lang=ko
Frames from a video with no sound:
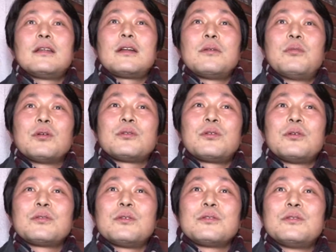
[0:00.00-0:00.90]
옛날에 먹던
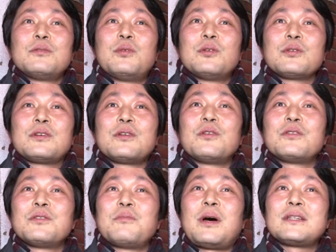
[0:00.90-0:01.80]
어떤 그 뭐
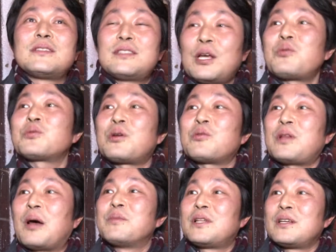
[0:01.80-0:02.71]
그런 맛이 새록새록
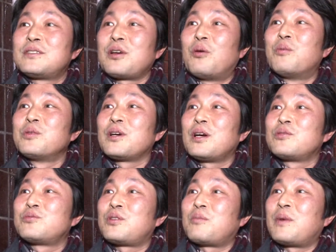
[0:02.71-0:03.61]
납니다. 진짜 어머니가
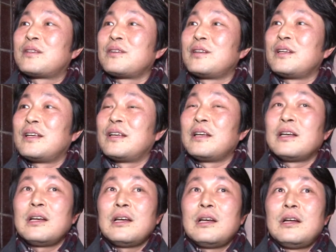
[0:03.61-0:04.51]
해주셨던 맛들이
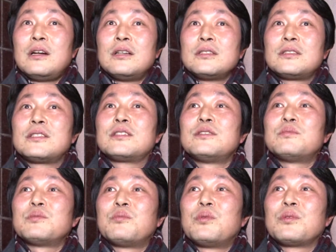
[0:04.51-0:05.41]
음.
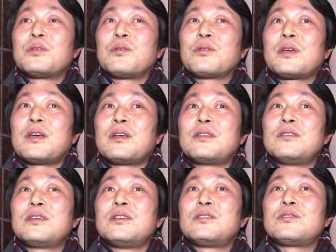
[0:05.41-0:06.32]
지금은 뭐 그렇게
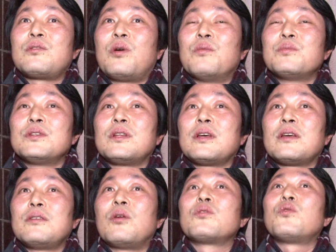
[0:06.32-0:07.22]
느낄 수가
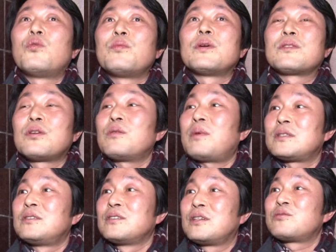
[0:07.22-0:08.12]
없는데 여기 오면 그런
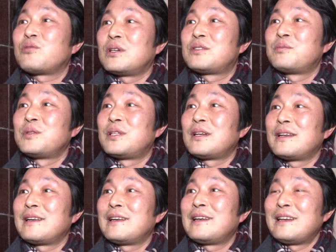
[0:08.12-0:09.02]
맛을 느낄 수가 있습니다.
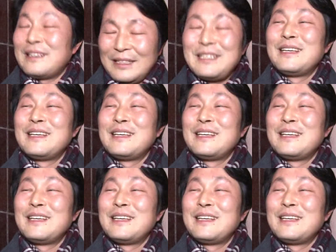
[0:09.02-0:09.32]
아 그래요? 예.